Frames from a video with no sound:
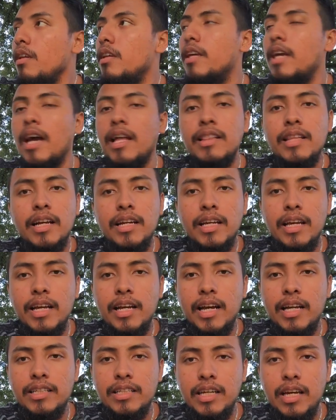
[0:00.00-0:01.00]
que andan
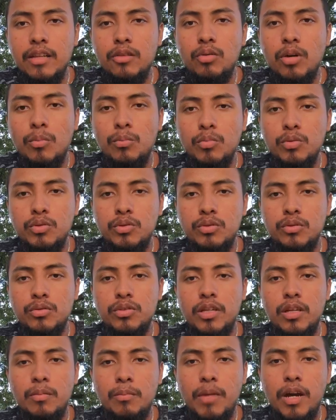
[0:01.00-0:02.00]
engañando a
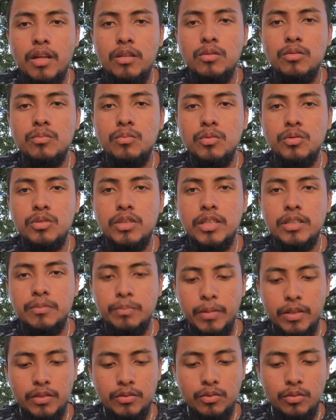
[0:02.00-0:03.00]
muchos hermanos, muchas
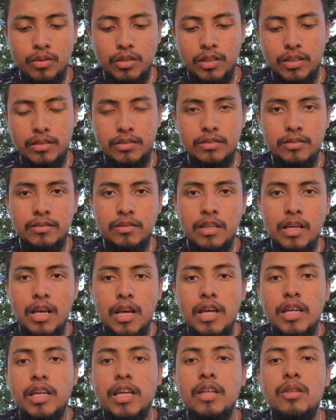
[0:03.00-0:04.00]
personas
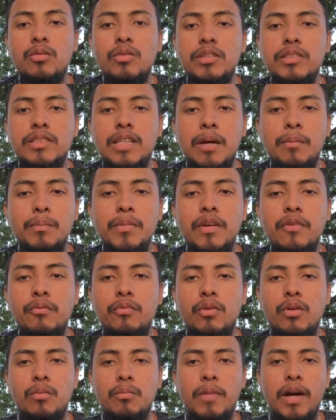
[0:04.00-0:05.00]
que no están bien
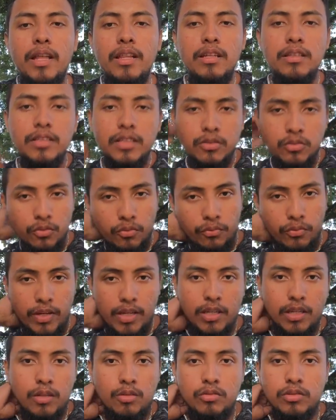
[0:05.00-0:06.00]
formadas de su
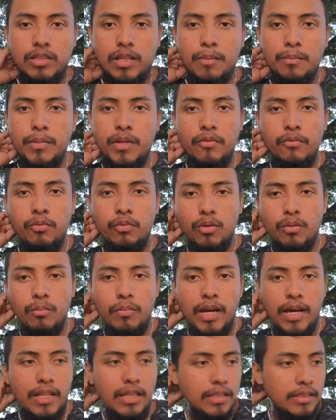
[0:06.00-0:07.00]
fe, que no están bien
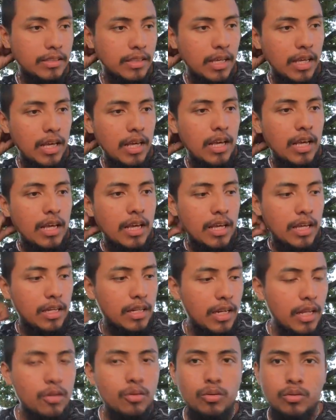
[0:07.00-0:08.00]
formadas
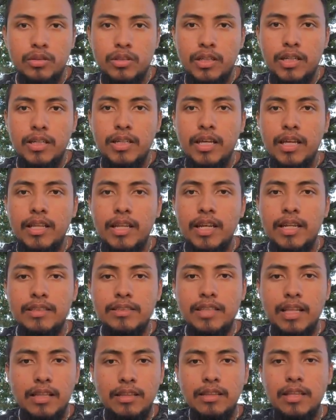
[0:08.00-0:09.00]
en la doctrina de la
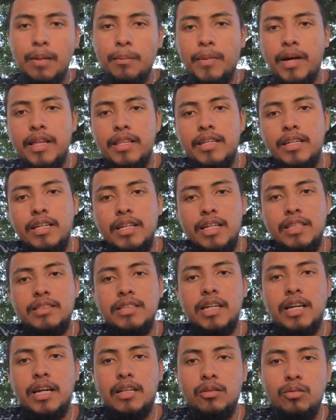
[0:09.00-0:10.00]
Santa Madre
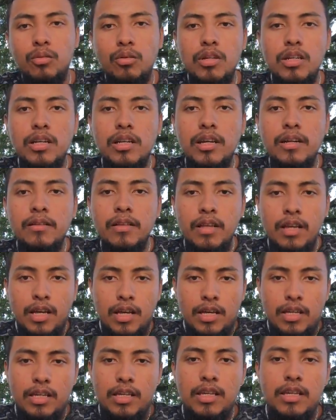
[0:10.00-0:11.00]
Iglesia Católica
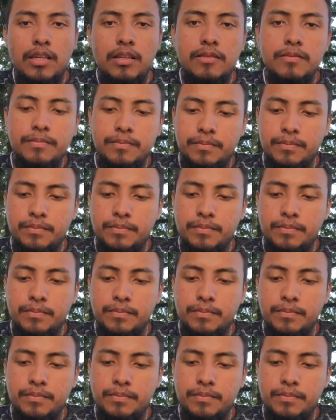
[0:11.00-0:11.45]
y